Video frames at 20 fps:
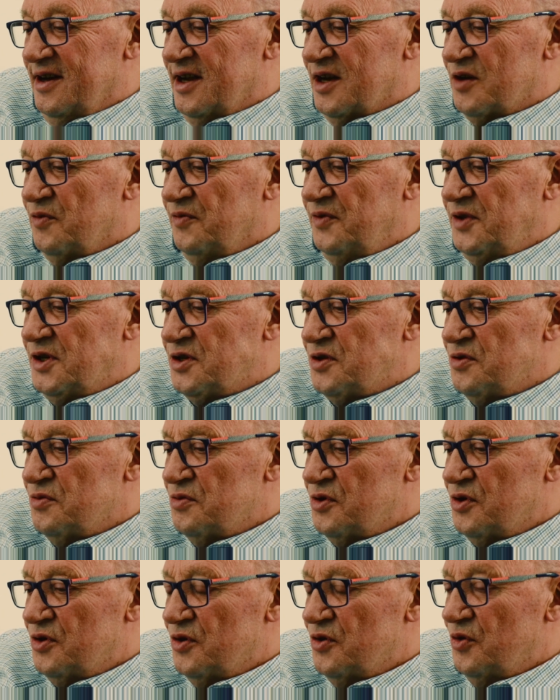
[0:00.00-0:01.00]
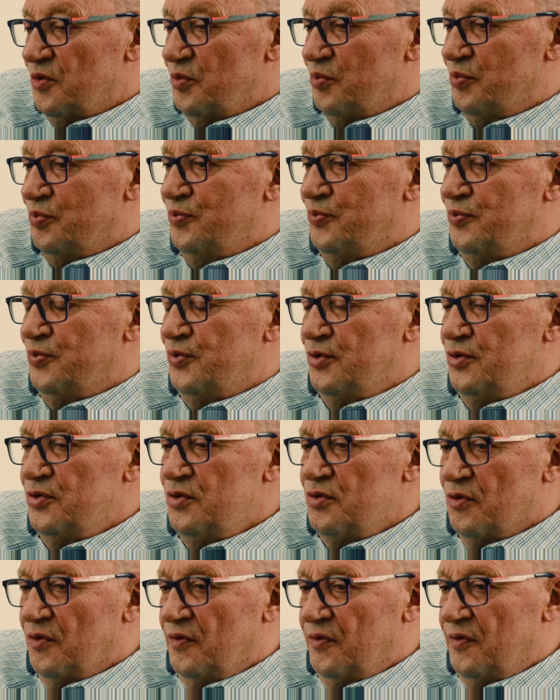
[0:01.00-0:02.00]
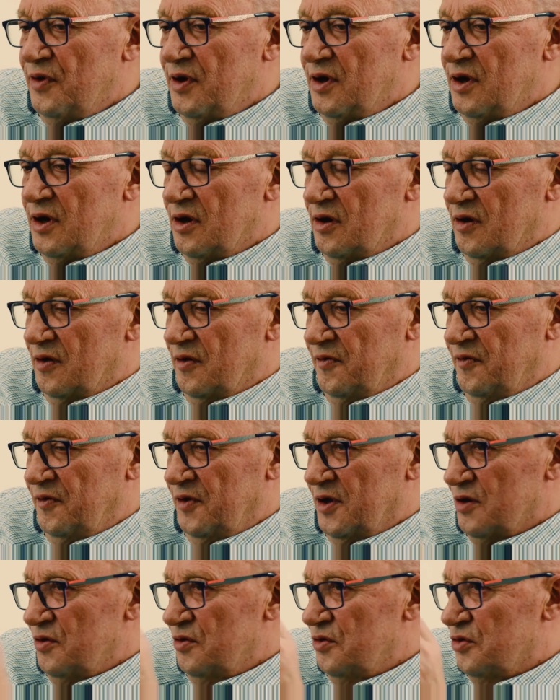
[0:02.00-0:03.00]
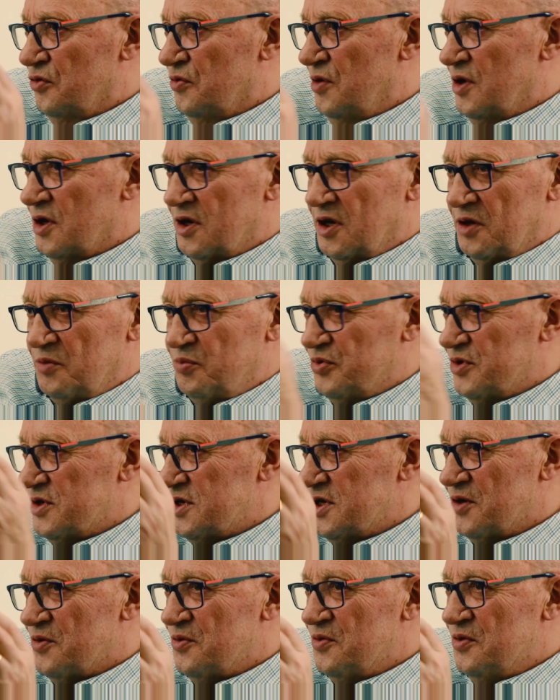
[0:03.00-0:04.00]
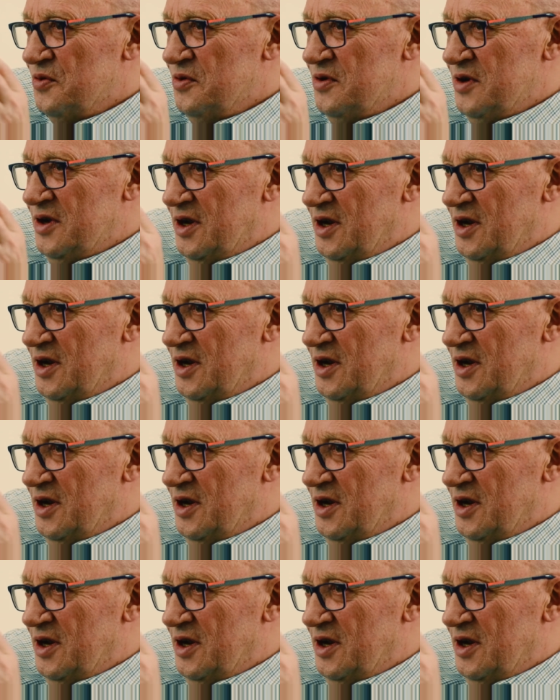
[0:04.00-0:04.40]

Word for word: la conviction que plus on va vers le 3, 4.0,